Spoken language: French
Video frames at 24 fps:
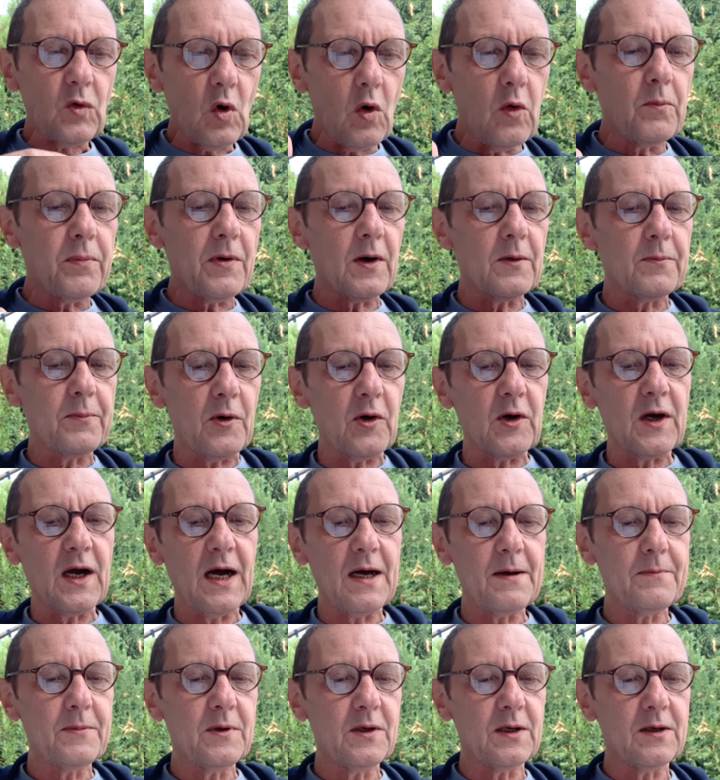on prend le
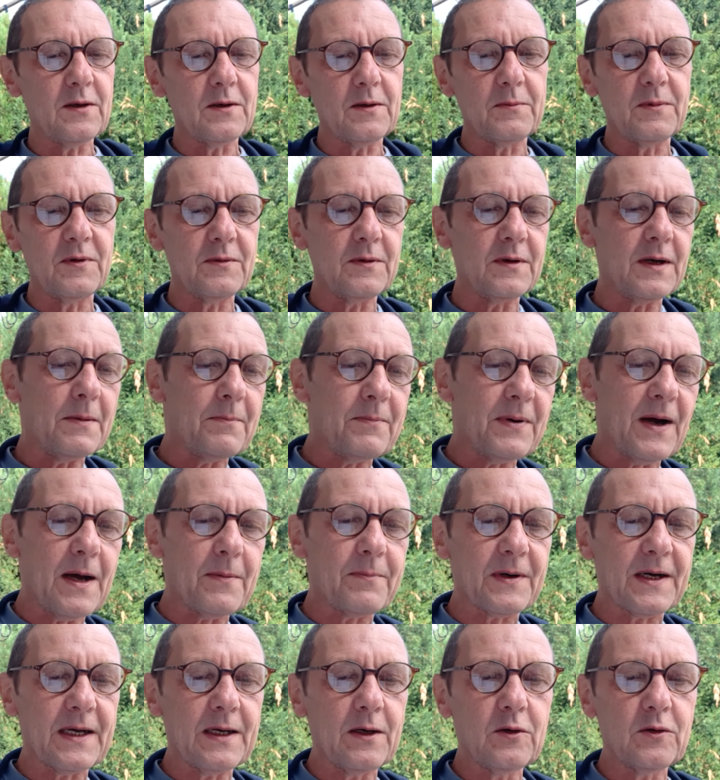programme euh, un pas
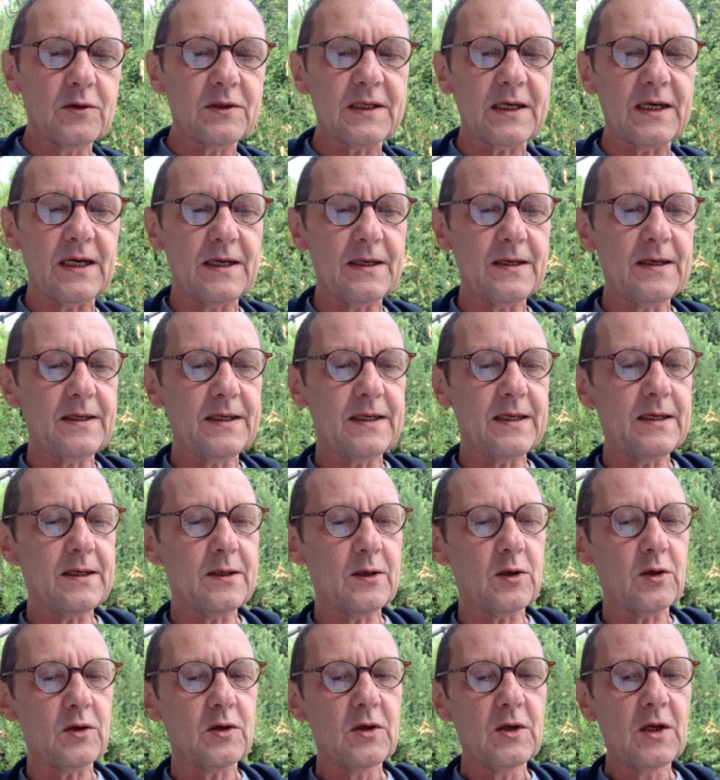après l'autre, hein, et
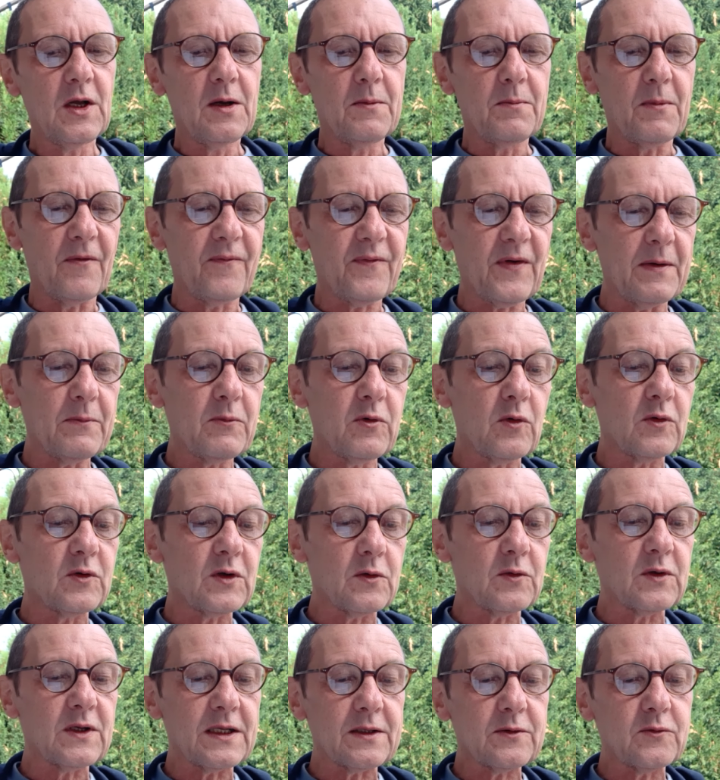euh, mais enfin bon,
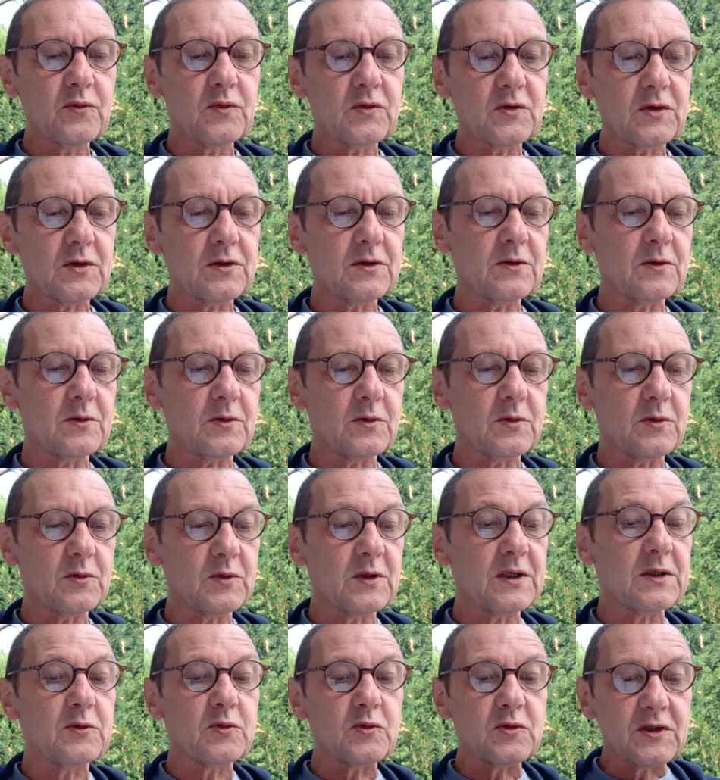on, a tous, euh, on
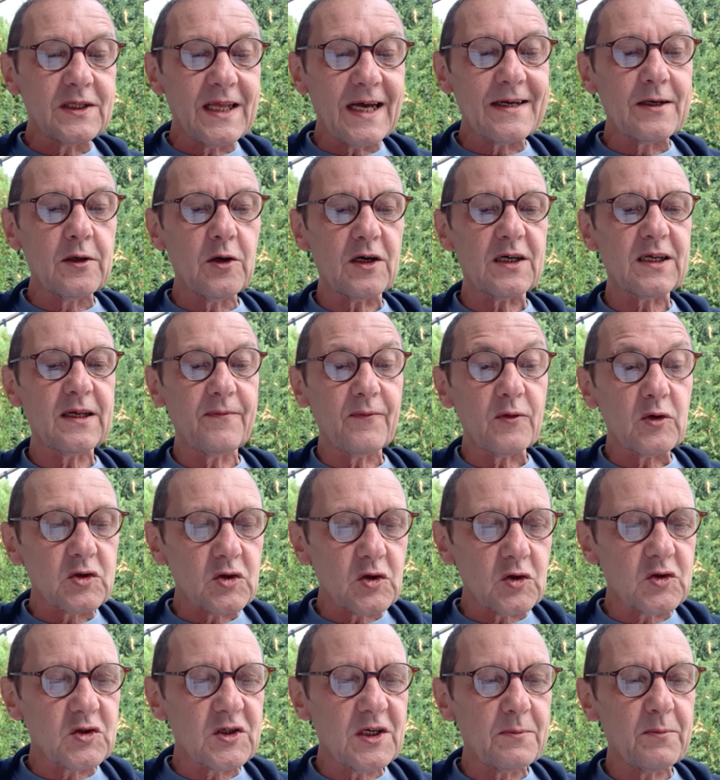est tous d'accord qu'il faut
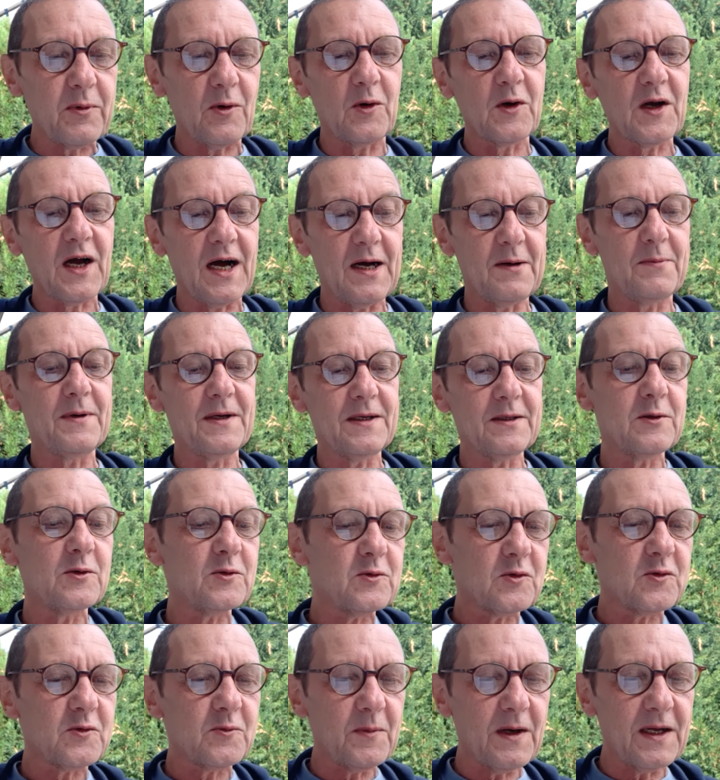changer le programme hein, de
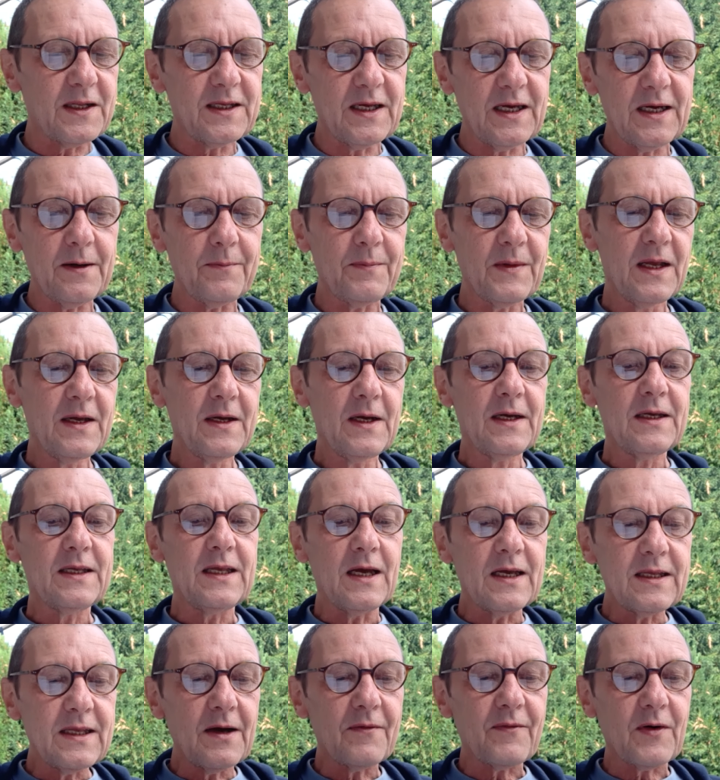toute manière.
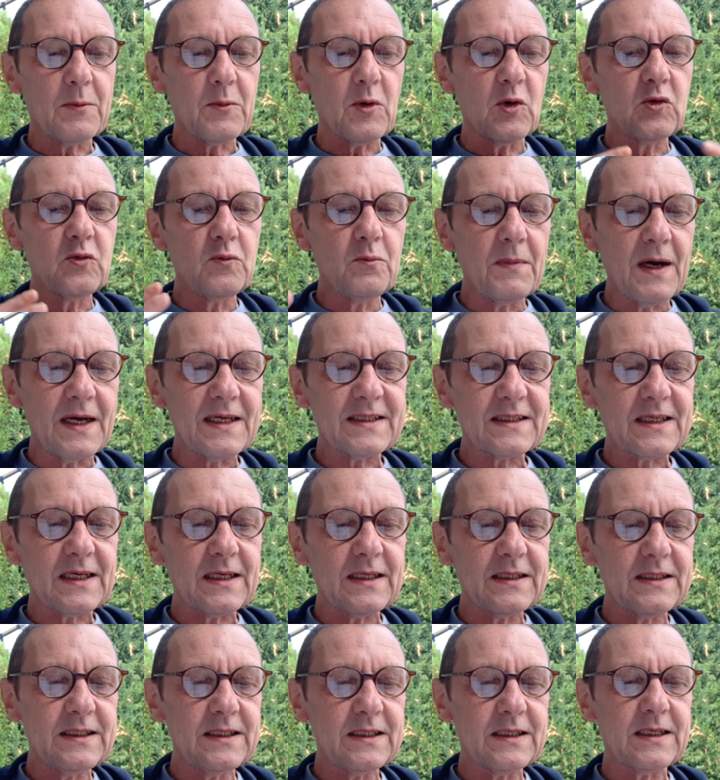Il y, a vraiment une masse
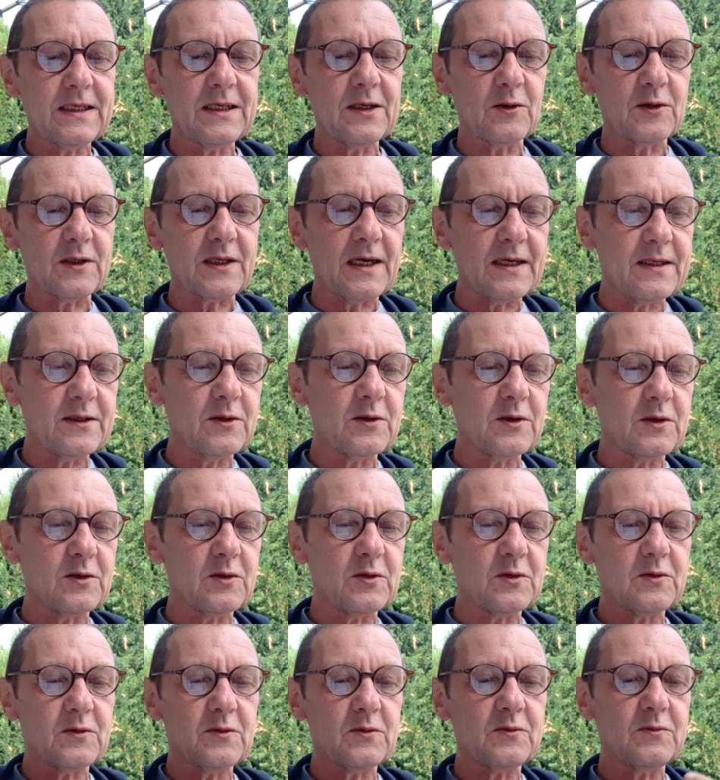critique qui est en train de,
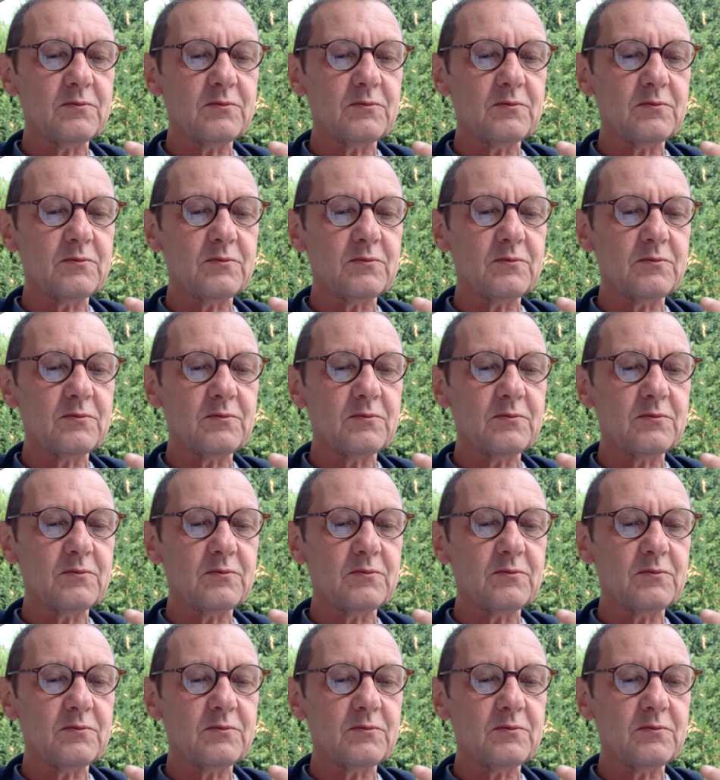de,